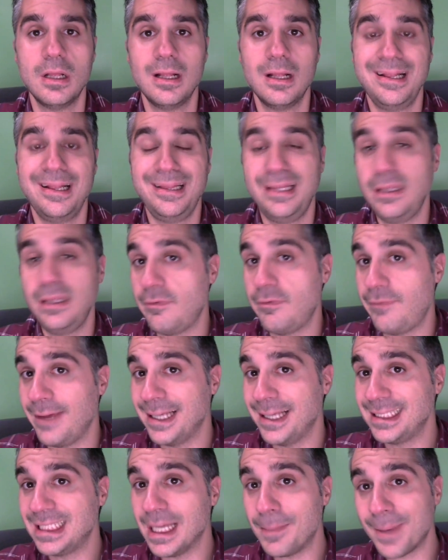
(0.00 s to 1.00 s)
ni
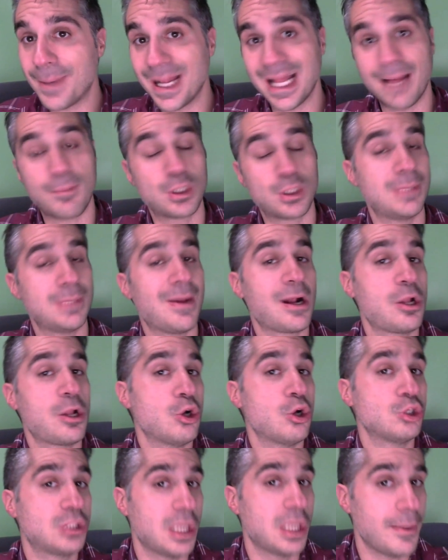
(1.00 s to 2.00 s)
fecha para la próxima
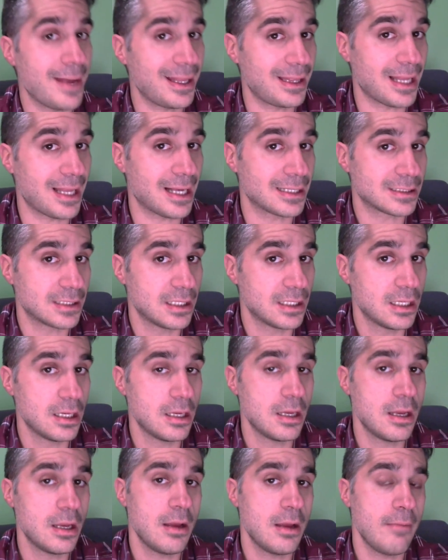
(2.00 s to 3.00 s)
close betas.
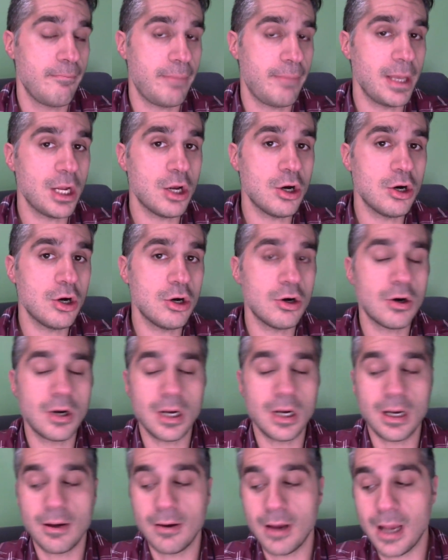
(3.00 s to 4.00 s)
Pero
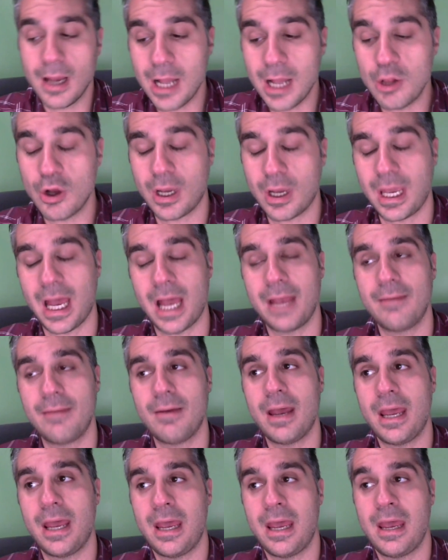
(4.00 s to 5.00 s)
es lo que hay.
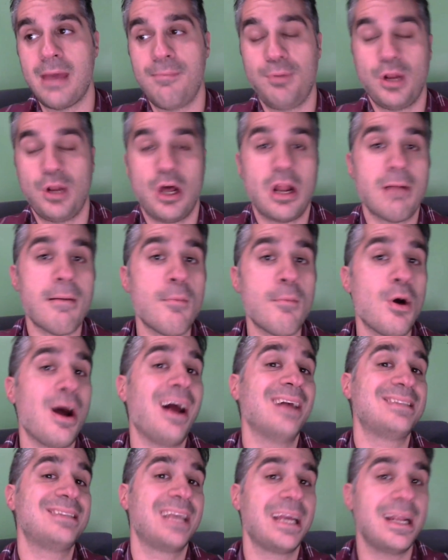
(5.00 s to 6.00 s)
Eh, por ahora vamos
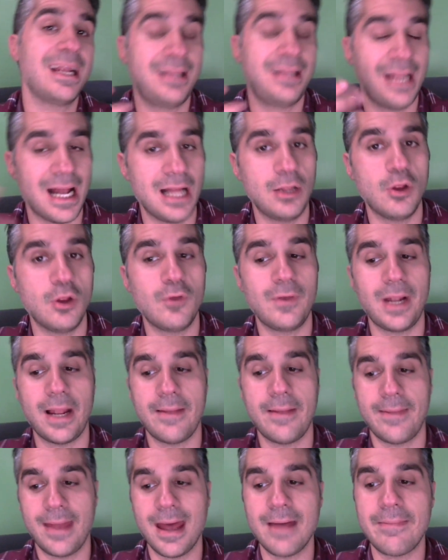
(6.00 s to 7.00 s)
a seguir tirando de la
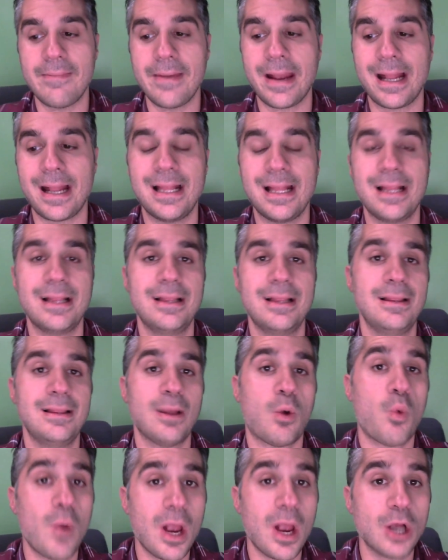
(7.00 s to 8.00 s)
idea de que el
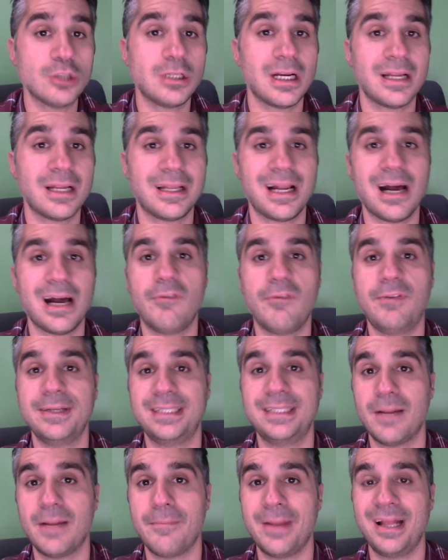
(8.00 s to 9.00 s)
juego saldrá
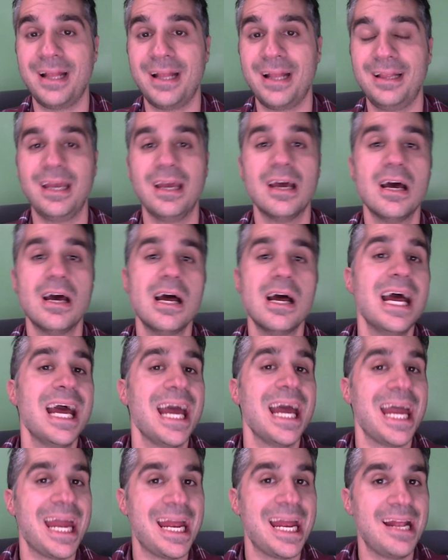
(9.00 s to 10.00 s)
oficialmente
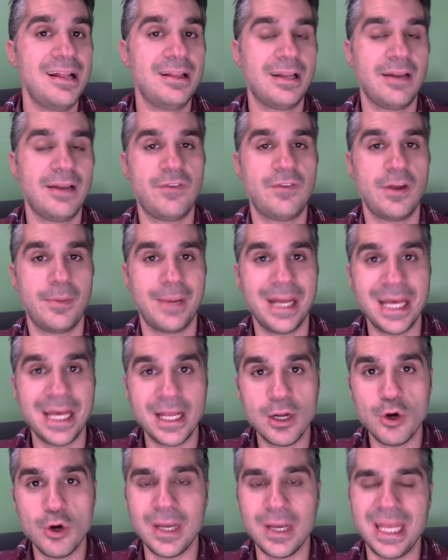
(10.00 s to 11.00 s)
entre
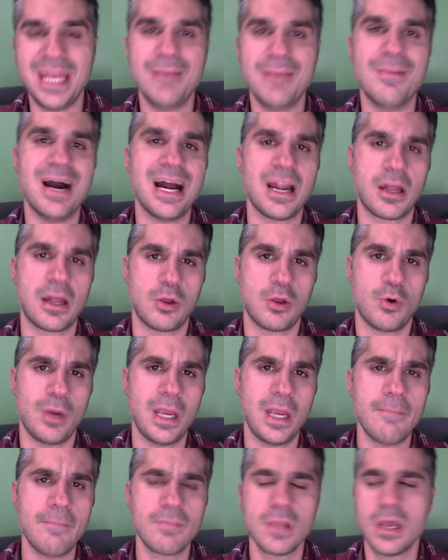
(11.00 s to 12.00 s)
febrero y marzo,
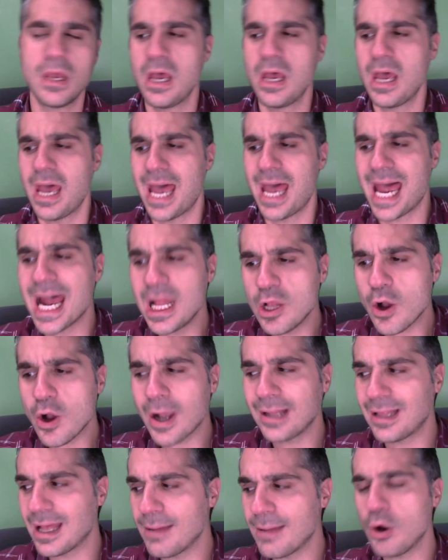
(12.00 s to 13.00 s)
¿eh? Es lo
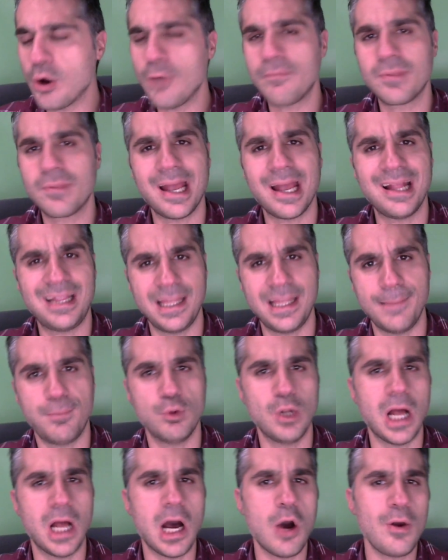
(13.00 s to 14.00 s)
que tenemos
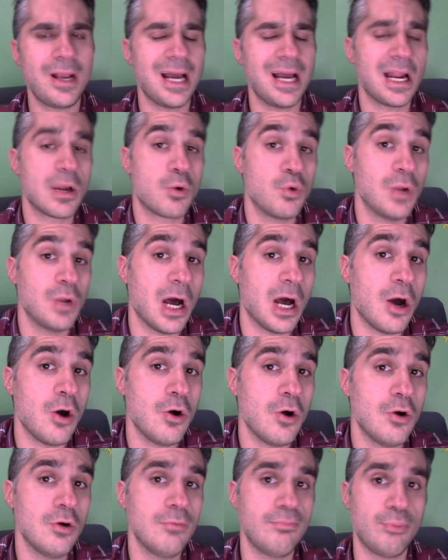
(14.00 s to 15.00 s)
estipulado y
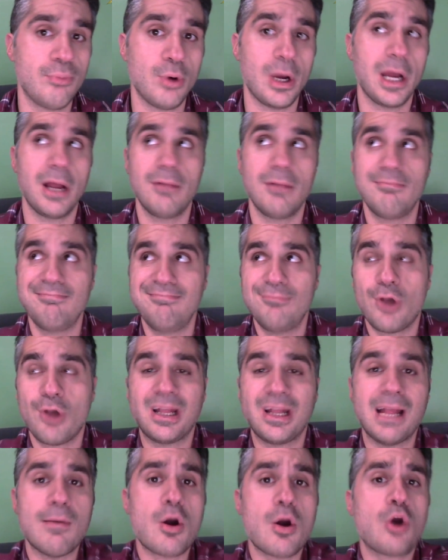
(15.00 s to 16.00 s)
calculado, pues lo
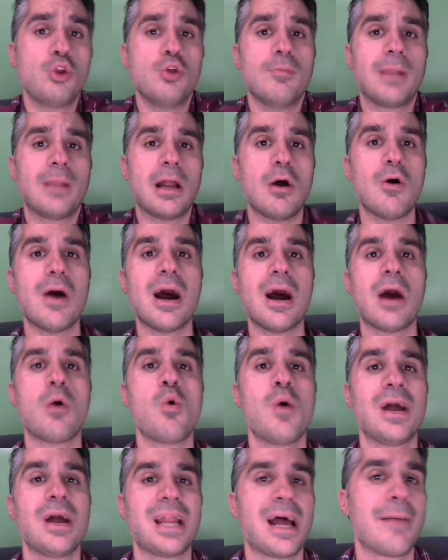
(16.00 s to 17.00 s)
que estamos acostumbrados a
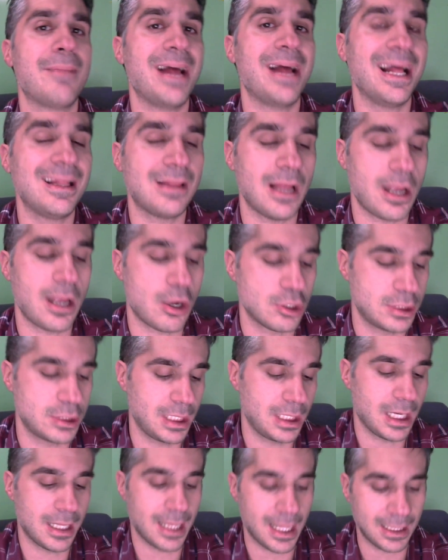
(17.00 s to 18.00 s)
jugar a beta y
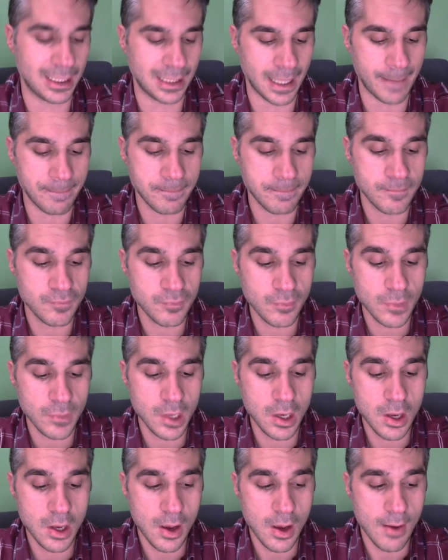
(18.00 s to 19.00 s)
cositas de esta.
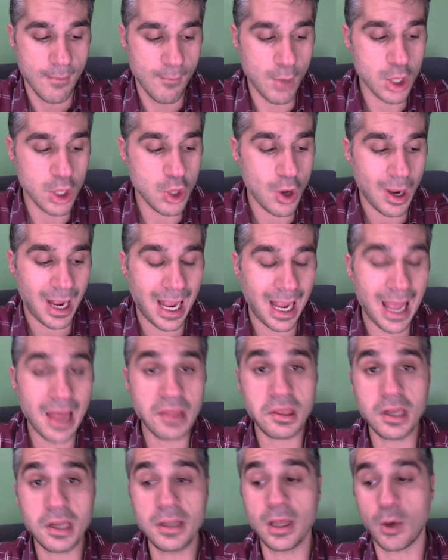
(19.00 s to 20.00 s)
Bueno, ¿qué
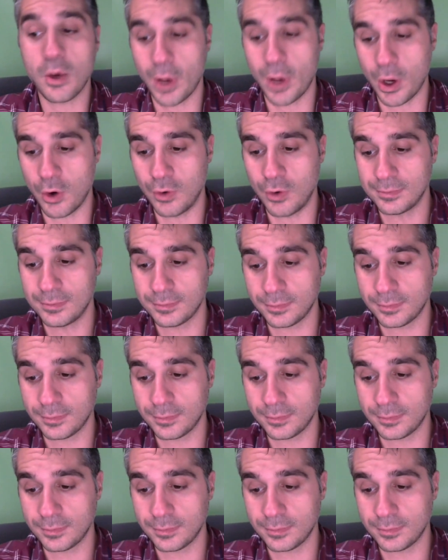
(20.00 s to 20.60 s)
decir de juego?